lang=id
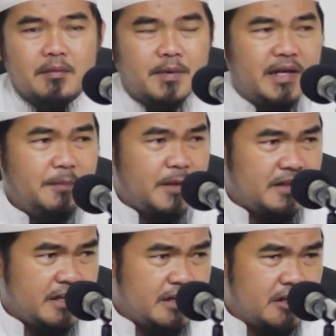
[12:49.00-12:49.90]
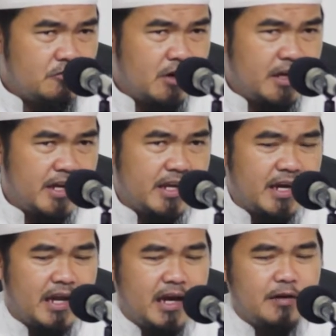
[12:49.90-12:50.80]
Pendapat yang kedua dari
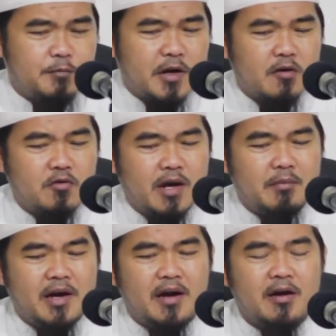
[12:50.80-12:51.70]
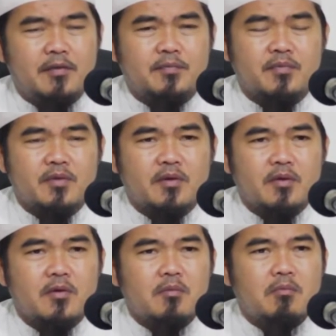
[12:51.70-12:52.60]
kalangan para ulama
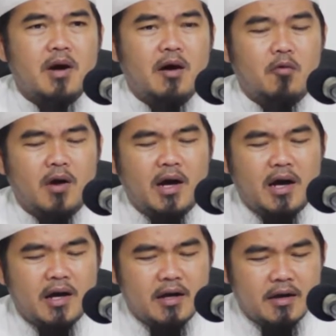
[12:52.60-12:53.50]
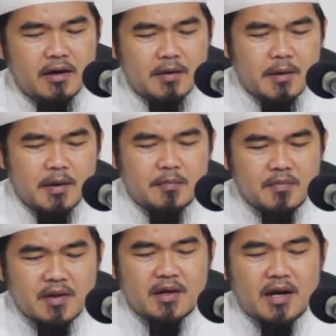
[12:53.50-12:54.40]
bahwa
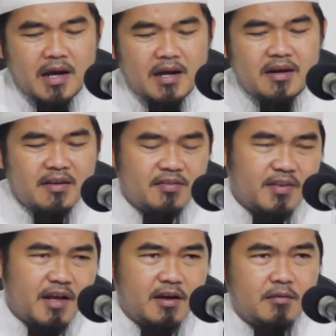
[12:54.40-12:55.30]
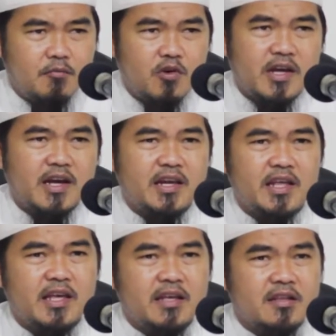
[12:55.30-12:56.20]
hadis yang mulia
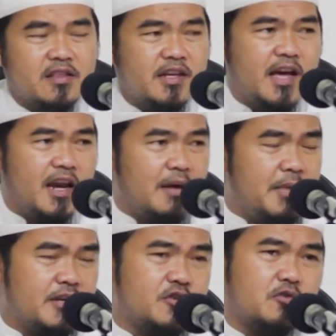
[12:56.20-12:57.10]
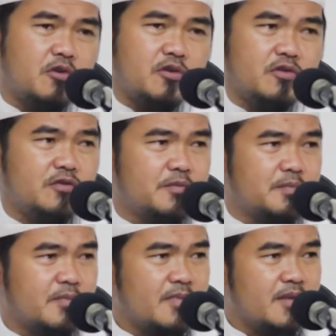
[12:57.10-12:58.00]
ini tidaklah mansuh
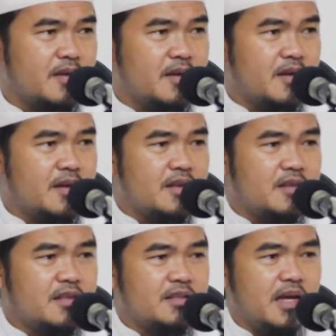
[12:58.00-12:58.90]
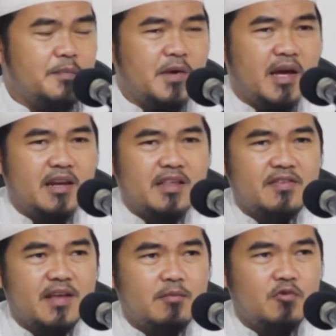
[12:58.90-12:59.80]
tetapi
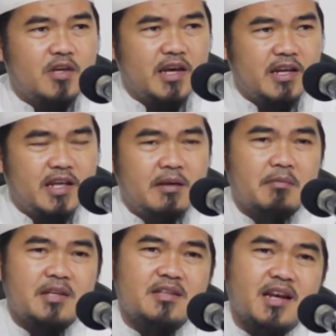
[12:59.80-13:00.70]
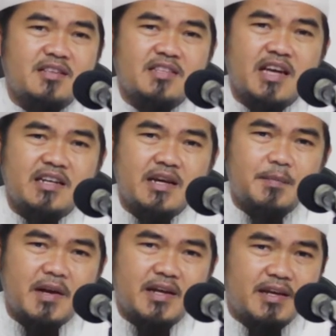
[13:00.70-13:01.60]
hadis yang mulia ini menjelaskan
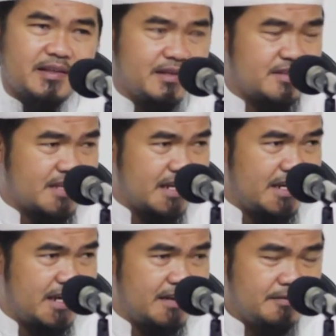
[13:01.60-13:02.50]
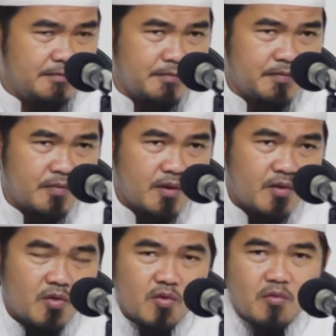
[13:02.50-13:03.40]
kepada kita sekalian
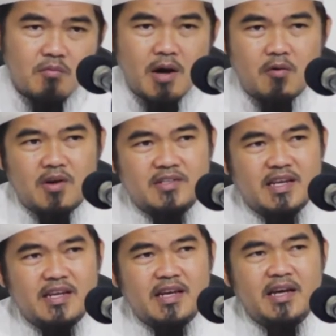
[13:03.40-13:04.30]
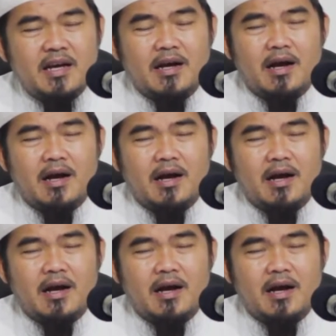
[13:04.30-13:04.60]
bahwasannya